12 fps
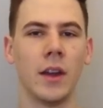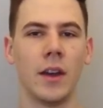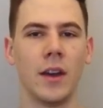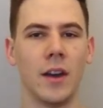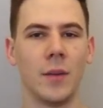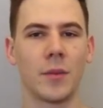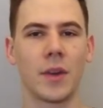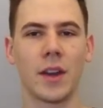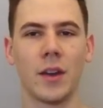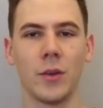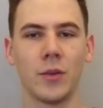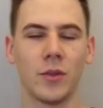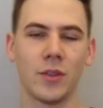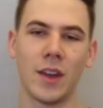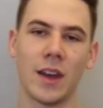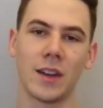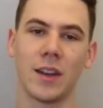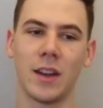Ähm, genauso
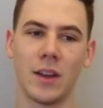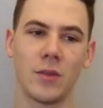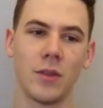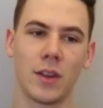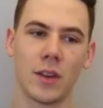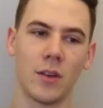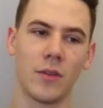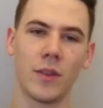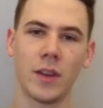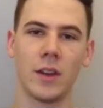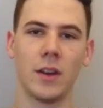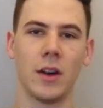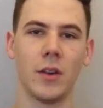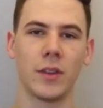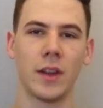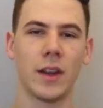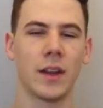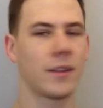sagen dann natürlich auch viele
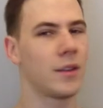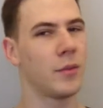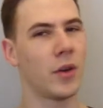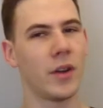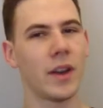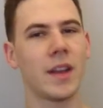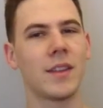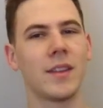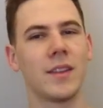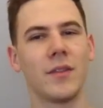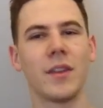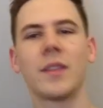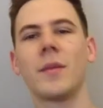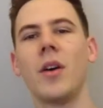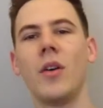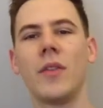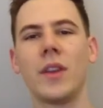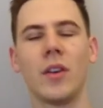Ausländer, dass die Bauern Nazis sind, was aber
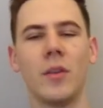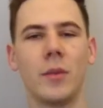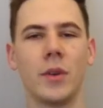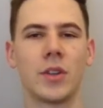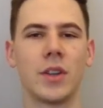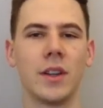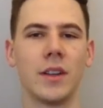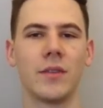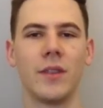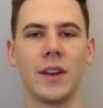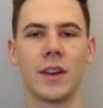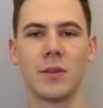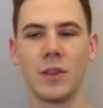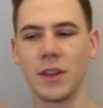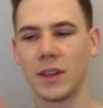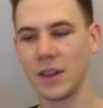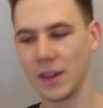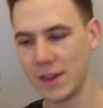auch wiederum Bullshit ist, weil natürlich